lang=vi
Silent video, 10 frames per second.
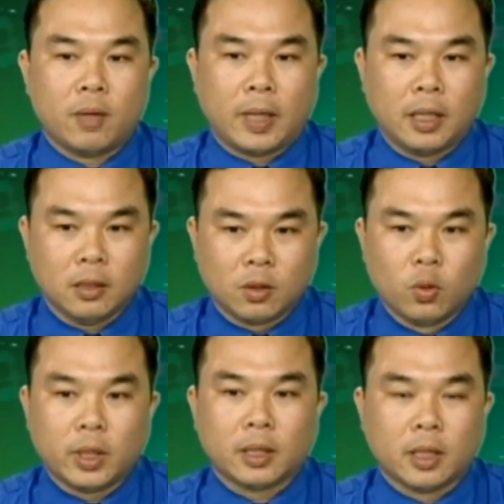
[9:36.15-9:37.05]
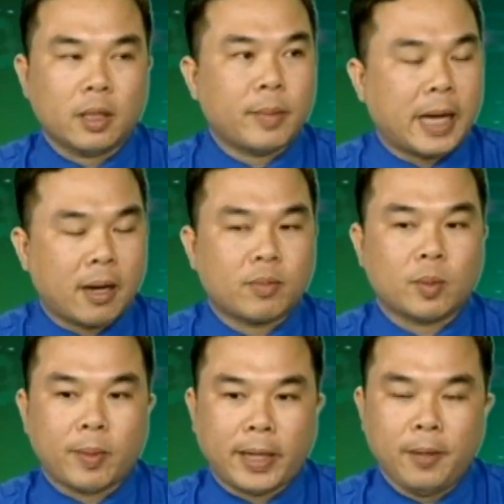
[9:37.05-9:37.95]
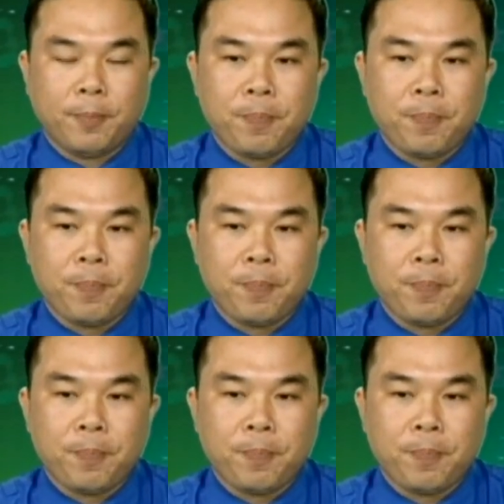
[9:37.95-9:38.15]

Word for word: khoảng giữa cuối tháng 4 năm 2017